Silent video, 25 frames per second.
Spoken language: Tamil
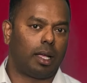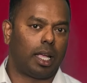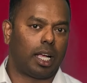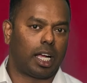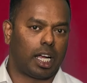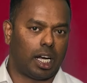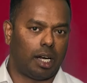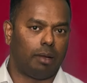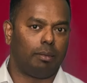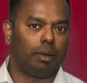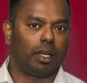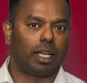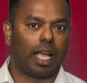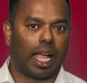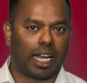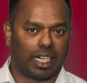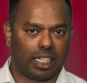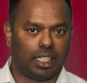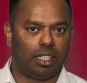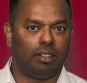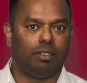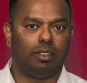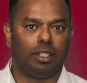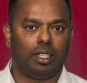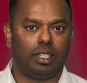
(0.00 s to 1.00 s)
எக்கனமிக்
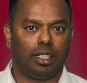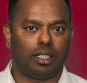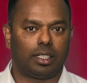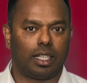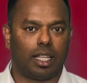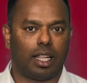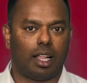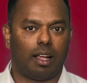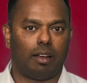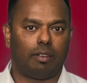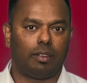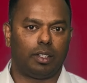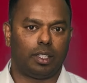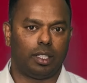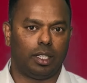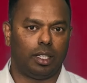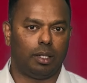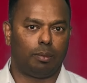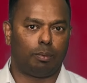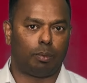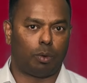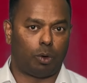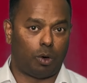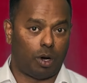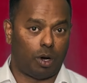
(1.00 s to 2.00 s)
ஆக்டிவிட்டிஸ் அதாவது
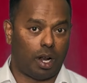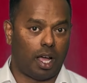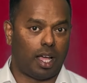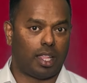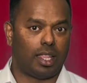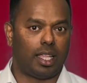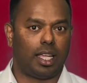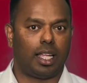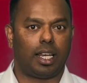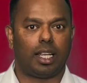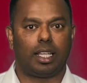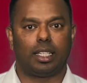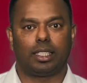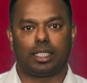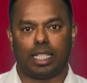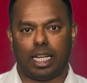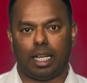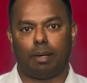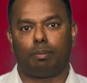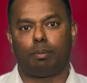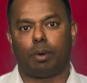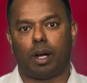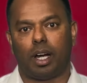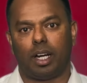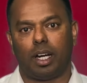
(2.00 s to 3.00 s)
பொருளாதார
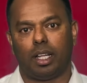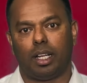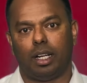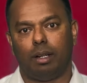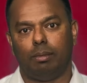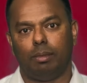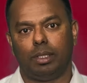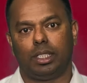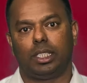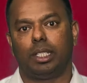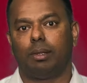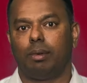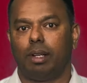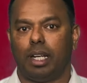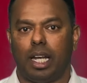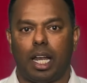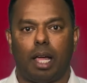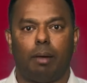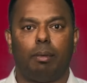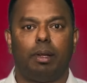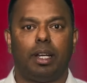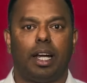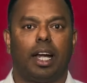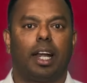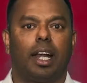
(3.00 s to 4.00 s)
செயற்பாடுகள் மிச்சம்
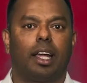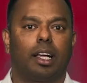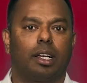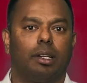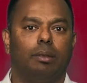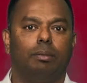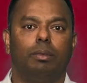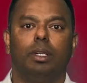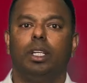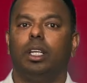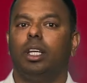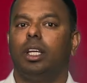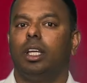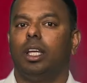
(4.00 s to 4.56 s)
எல்லாமே நடக்கும்